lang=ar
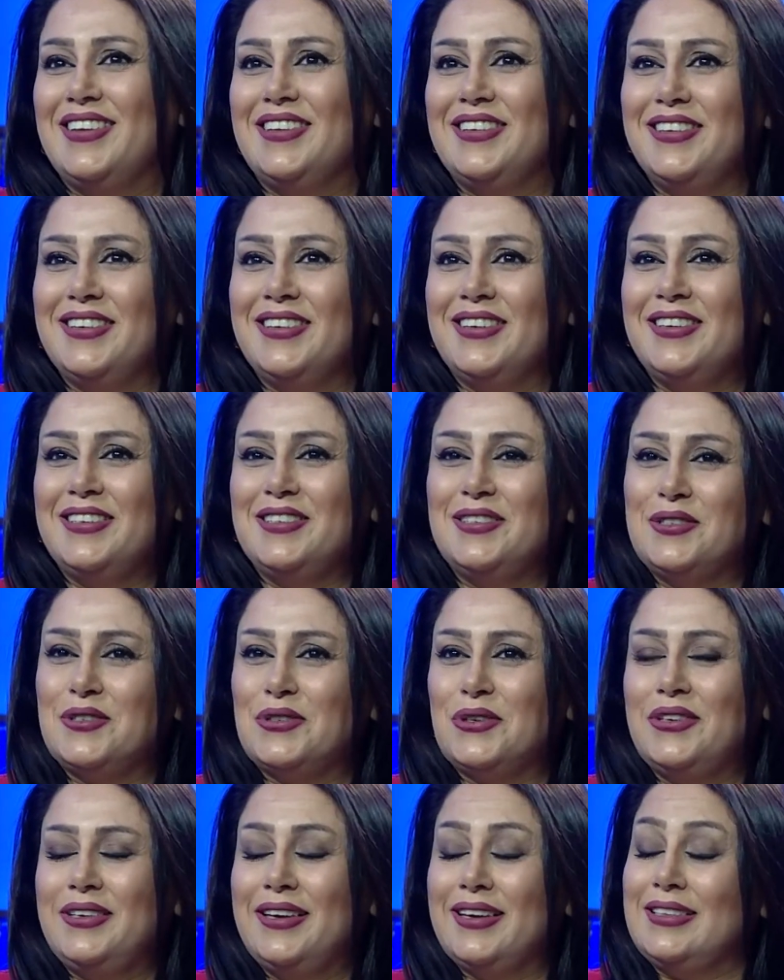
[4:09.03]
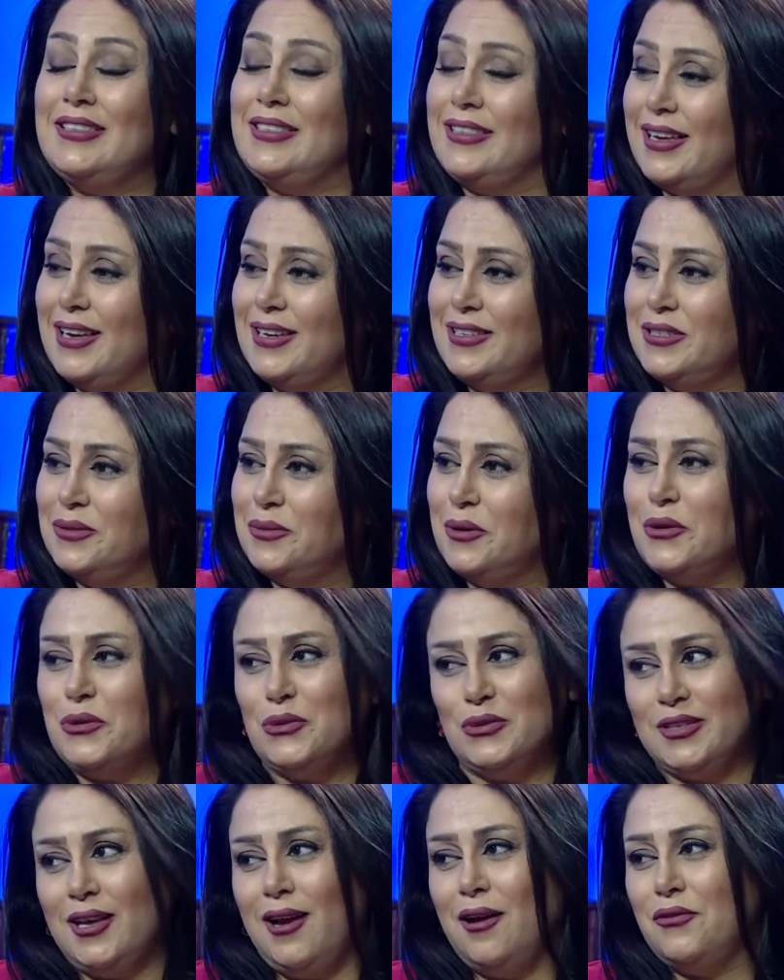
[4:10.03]
آه ست سونيا انت كاتبه
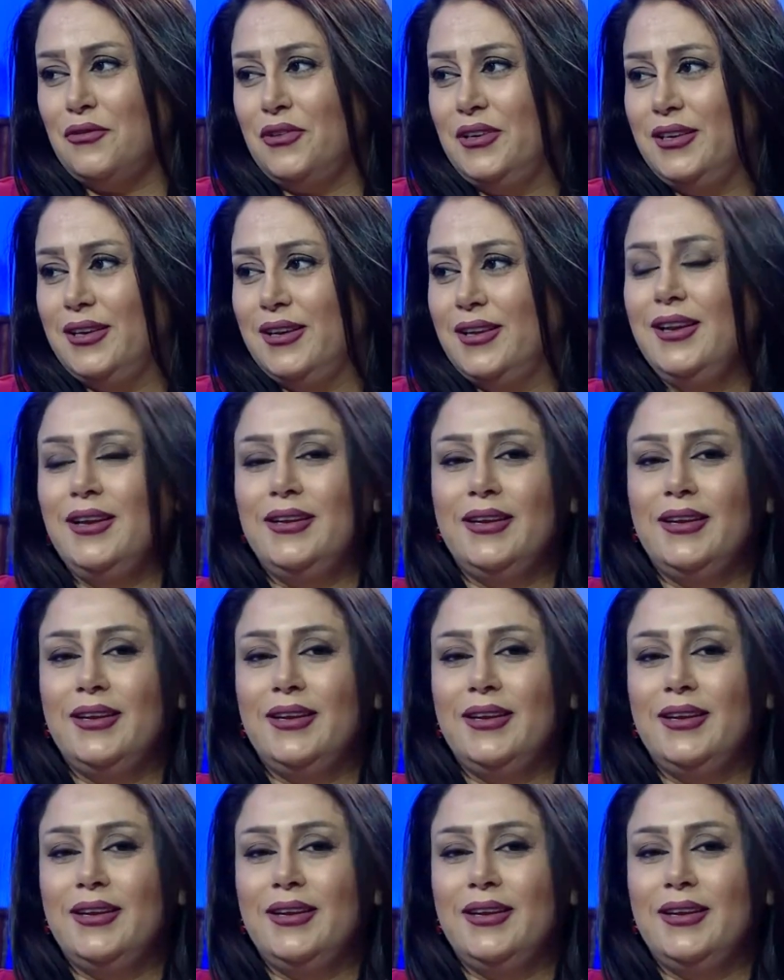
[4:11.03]
وصحفيه نحن